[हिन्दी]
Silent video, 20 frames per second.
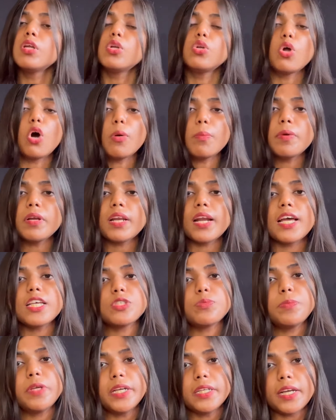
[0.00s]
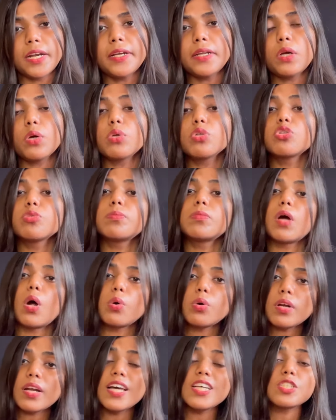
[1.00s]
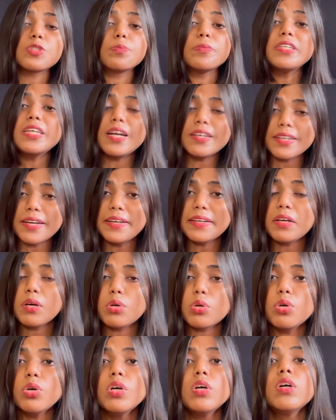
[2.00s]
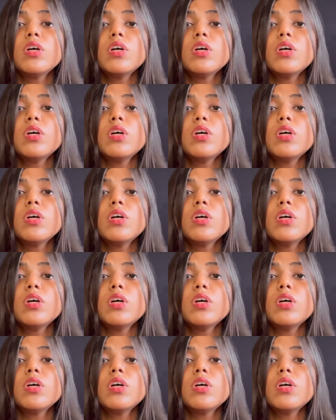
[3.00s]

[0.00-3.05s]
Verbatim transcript: नॉर्मल क्लास भी अटेंड करो तुम डाउट क्लास भी अटेंड करो